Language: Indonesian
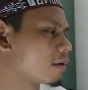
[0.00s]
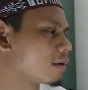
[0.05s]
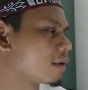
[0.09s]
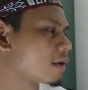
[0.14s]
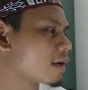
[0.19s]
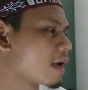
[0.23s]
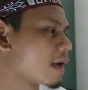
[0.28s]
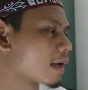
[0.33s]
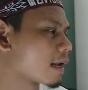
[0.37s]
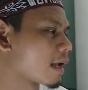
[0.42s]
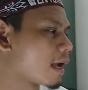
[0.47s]

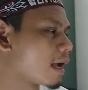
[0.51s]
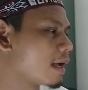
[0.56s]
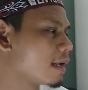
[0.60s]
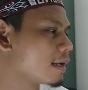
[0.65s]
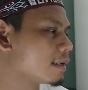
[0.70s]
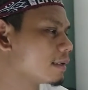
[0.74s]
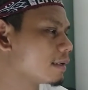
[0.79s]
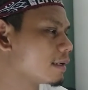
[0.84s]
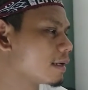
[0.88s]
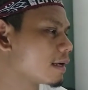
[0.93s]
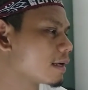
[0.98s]
negara
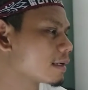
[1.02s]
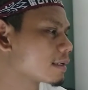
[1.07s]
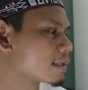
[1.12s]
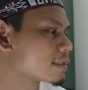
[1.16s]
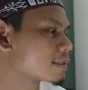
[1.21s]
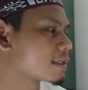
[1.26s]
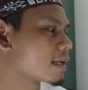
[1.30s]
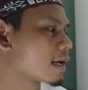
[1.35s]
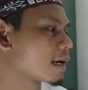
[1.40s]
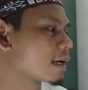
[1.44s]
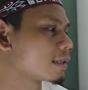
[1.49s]
Anda
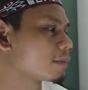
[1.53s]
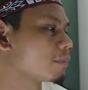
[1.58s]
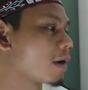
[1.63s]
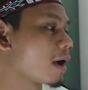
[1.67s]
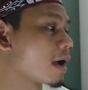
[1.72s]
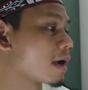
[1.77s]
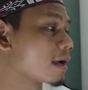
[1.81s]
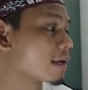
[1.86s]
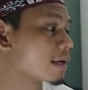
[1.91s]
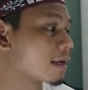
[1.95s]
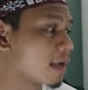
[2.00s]
sangat
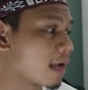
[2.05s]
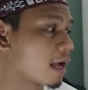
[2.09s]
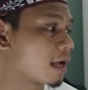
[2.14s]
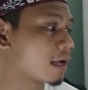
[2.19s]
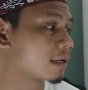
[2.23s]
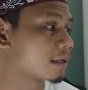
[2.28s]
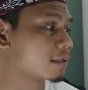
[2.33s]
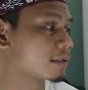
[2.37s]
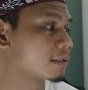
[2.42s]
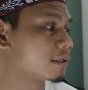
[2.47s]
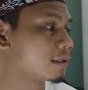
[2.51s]

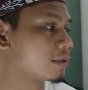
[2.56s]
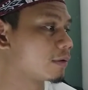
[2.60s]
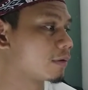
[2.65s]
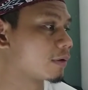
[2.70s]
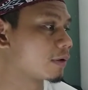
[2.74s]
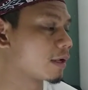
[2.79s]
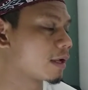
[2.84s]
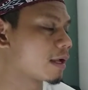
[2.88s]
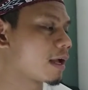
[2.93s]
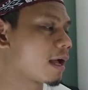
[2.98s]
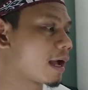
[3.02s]
bangga
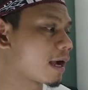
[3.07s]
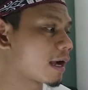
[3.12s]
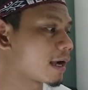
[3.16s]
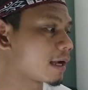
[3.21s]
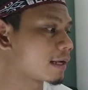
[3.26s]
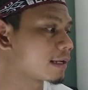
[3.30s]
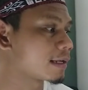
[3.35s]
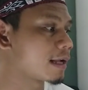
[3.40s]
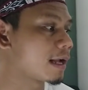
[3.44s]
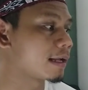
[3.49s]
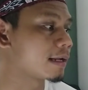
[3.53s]
gitu ya
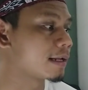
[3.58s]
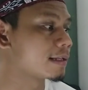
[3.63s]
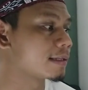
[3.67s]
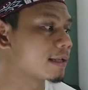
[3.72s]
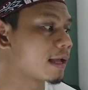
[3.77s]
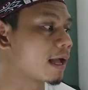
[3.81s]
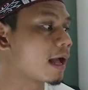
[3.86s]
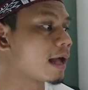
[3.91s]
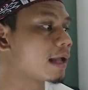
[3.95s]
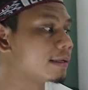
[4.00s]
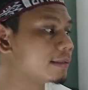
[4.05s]
akan
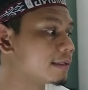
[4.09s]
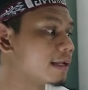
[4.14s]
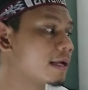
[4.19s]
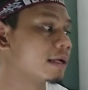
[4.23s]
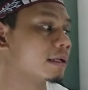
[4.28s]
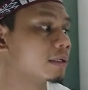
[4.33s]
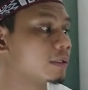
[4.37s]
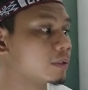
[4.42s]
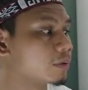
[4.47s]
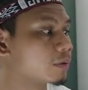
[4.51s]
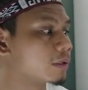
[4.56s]
adanya Anda
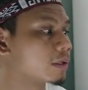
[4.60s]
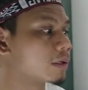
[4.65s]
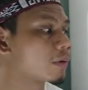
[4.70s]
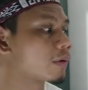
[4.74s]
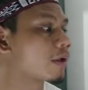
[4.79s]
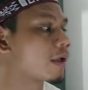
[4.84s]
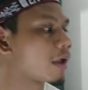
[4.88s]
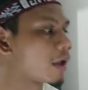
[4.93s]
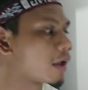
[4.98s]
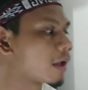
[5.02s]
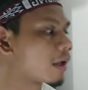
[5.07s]
gitu ya.
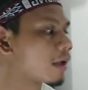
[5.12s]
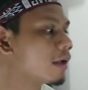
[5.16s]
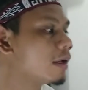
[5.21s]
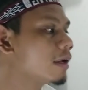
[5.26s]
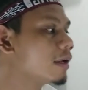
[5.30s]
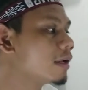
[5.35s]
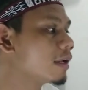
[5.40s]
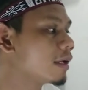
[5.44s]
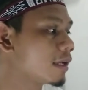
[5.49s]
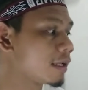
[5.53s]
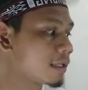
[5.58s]
Oke.
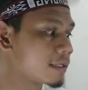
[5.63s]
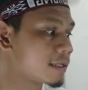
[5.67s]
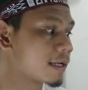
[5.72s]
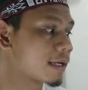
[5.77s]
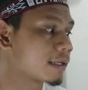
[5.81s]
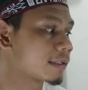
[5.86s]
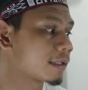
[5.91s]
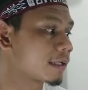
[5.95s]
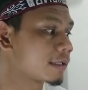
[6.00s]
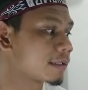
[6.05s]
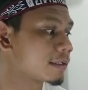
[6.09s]
Jadi
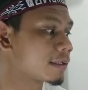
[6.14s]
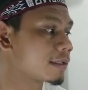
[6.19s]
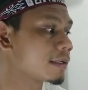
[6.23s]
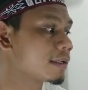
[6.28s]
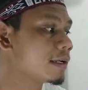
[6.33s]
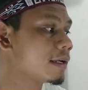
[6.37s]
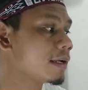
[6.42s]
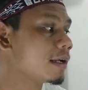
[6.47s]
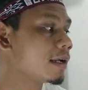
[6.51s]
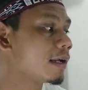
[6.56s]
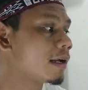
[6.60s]
katanya
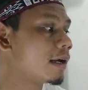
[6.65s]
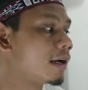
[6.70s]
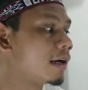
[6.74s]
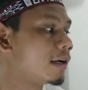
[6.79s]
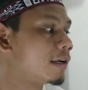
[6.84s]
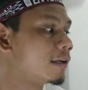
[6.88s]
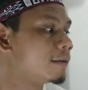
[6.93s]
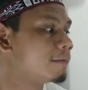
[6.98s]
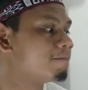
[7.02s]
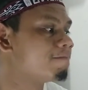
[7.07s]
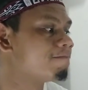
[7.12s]

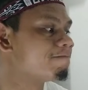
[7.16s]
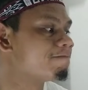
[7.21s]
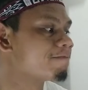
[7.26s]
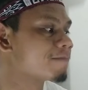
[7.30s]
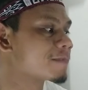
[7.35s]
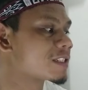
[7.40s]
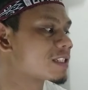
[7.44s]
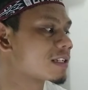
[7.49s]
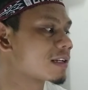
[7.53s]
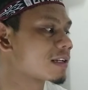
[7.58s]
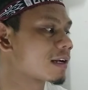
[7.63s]
um,
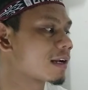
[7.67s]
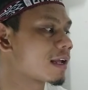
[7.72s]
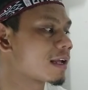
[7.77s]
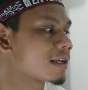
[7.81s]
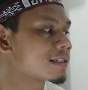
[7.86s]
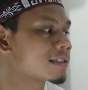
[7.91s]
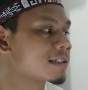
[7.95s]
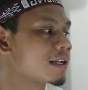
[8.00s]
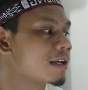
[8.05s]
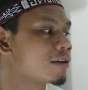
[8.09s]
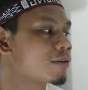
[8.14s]
cerah
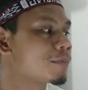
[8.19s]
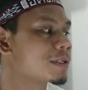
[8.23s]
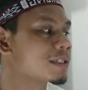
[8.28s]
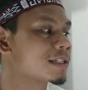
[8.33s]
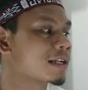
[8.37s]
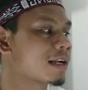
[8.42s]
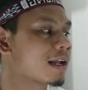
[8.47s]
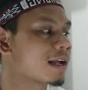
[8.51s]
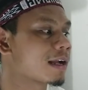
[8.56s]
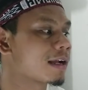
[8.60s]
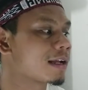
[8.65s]
selalu
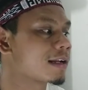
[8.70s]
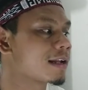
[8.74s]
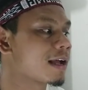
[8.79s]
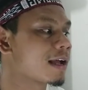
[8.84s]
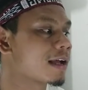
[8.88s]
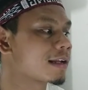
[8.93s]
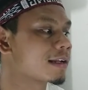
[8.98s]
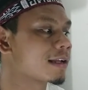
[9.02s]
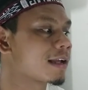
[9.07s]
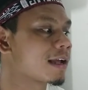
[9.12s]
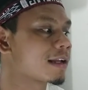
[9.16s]
mencerahkan
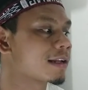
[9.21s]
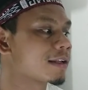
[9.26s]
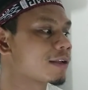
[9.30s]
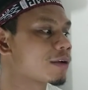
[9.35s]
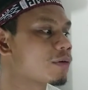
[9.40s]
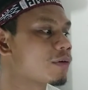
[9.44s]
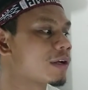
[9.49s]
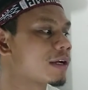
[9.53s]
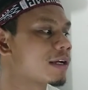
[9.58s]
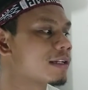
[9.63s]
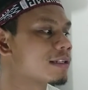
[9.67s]

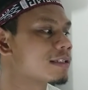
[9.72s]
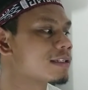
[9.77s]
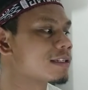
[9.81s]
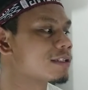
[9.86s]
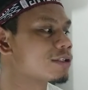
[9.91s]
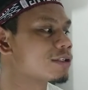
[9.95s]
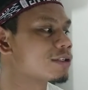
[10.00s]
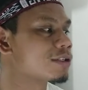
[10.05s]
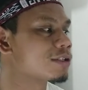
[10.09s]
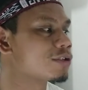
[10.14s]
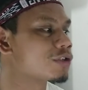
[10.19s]
hari-hariku dengan
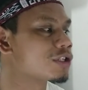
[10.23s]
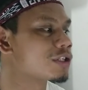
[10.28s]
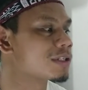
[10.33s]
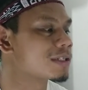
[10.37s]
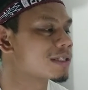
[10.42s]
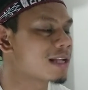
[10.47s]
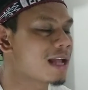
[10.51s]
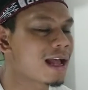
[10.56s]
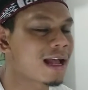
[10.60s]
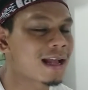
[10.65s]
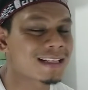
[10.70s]
senyum
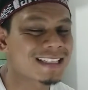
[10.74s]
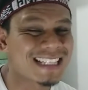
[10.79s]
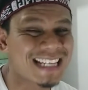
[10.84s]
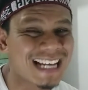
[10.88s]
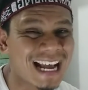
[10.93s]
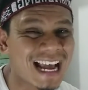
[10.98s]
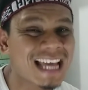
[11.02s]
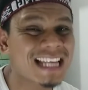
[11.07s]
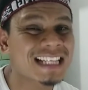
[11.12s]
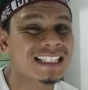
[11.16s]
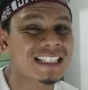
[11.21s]

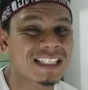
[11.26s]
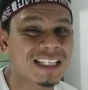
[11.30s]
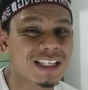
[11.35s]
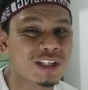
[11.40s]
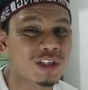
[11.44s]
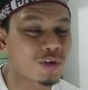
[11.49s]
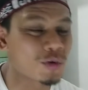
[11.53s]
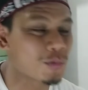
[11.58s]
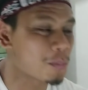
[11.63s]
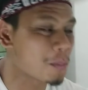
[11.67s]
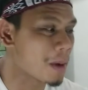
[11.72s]
dengan
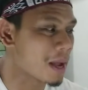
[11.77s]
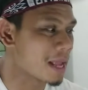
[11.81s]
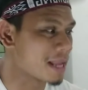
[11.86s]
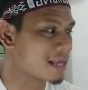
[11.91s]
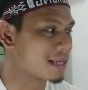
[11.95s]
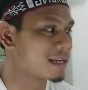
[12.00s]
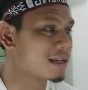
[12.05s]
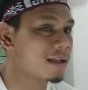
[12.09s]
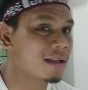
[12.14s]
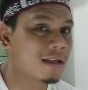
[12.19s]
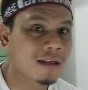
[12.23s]

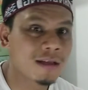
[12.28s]
senyuman.